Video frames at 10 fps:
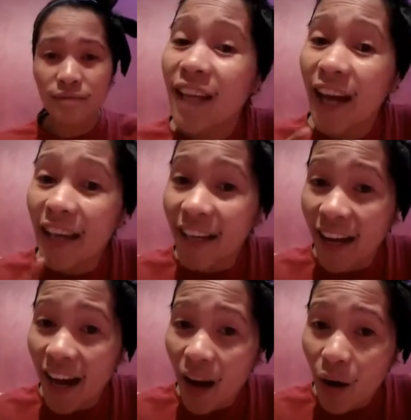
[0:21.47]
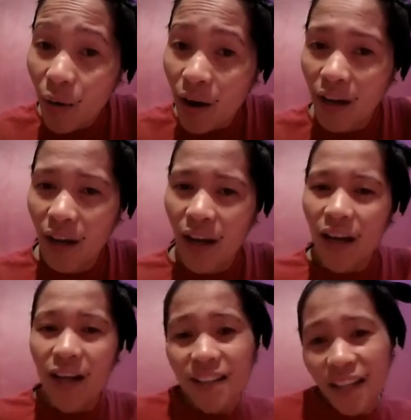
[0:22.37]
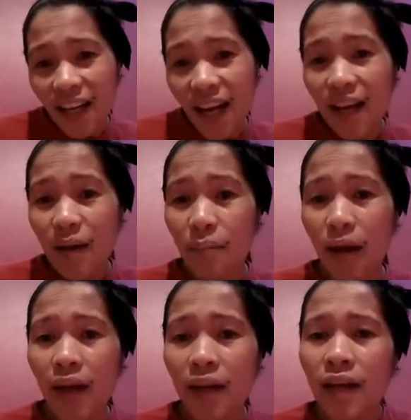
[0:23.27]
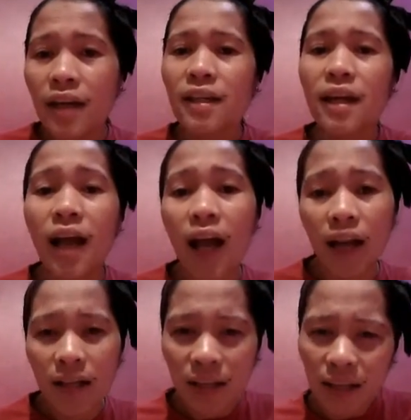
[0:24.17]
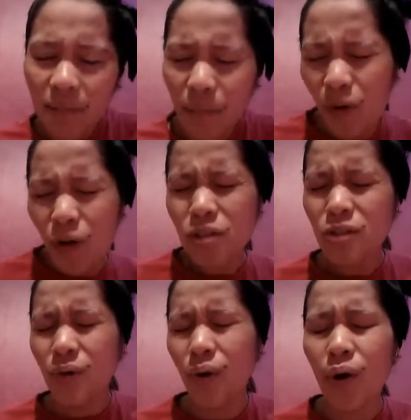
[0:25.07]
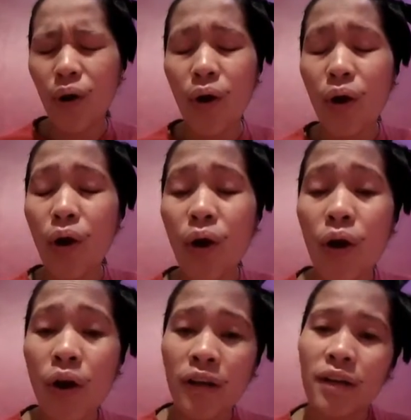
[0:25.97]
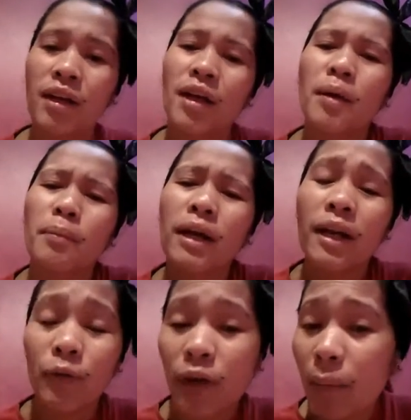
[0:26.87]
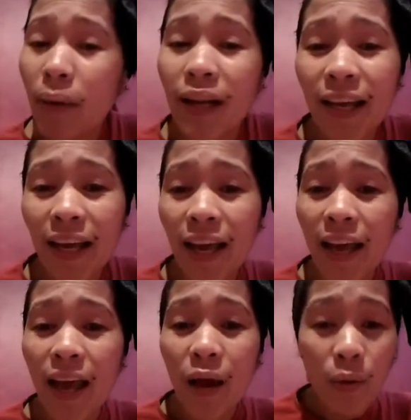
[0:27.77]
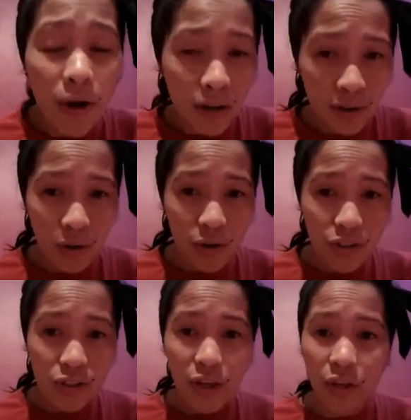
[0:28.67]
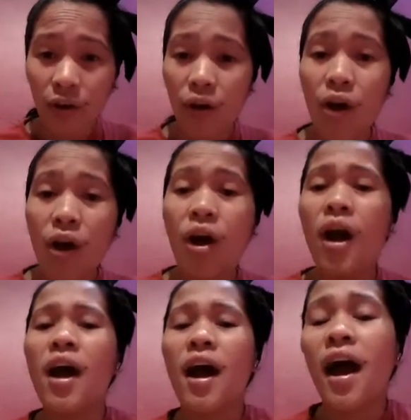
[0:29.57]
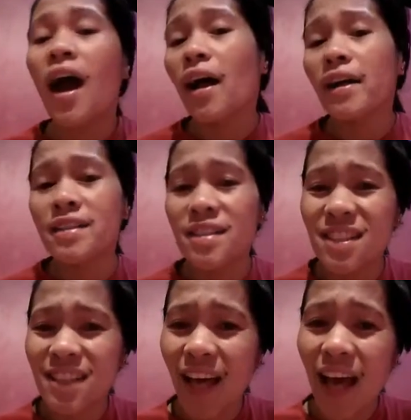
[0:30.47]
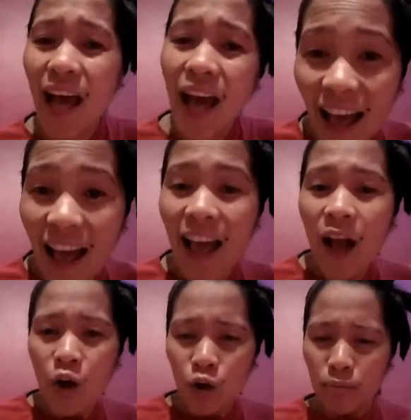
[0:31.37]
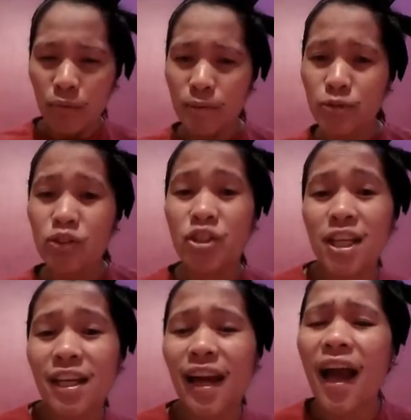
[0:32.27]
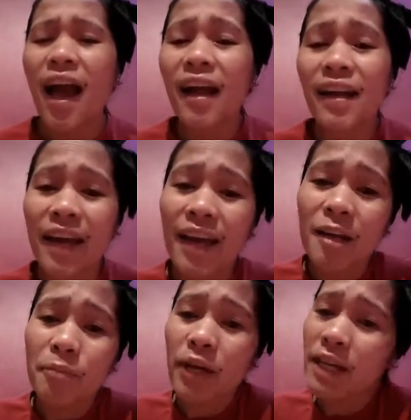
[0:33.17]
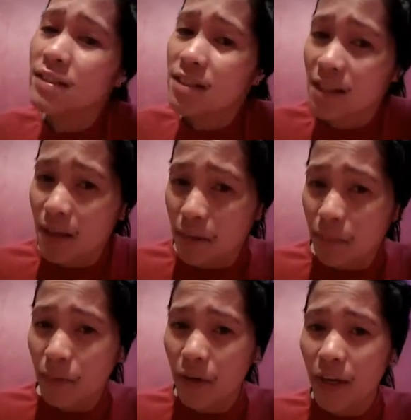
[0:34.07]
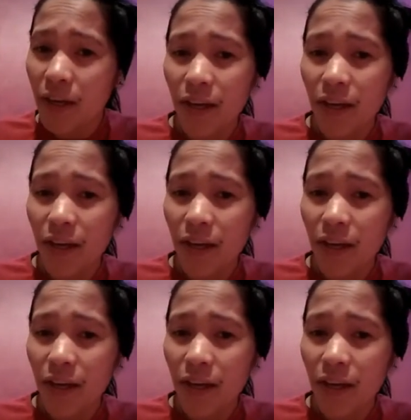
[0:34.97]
Na ikaw, na laman ng aking puso Baliw na baliw ako sa'yo Aking sinta o Bibs Jig aking prinsipe